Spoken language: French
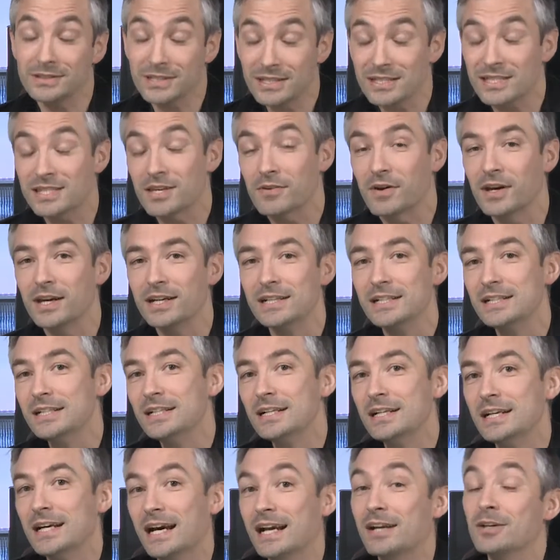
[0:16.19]
c'est vrai.
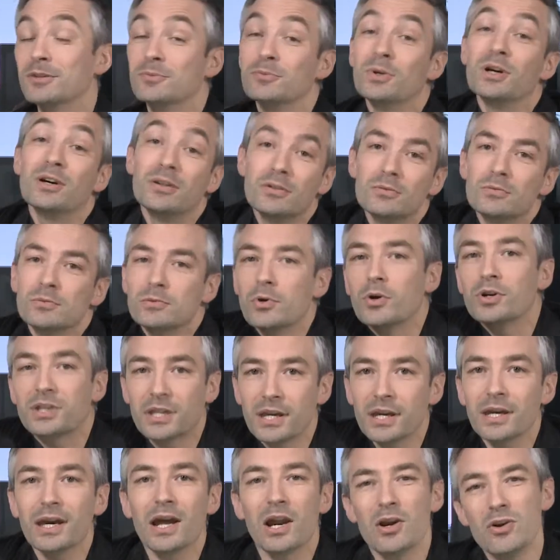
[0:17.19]
Alors, bon, bah, ok,